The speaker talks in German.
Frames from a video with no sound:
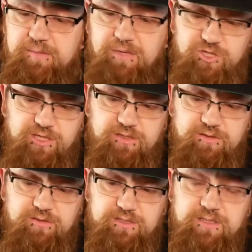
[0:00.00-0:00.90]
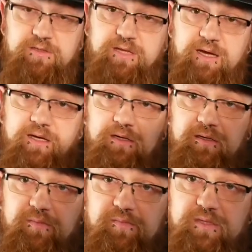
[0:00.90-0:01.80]
Maschinen sind da
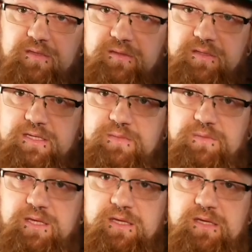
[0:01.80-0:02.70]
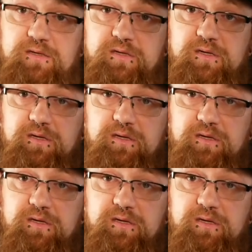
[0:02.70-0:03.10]
mit diesem Ding hier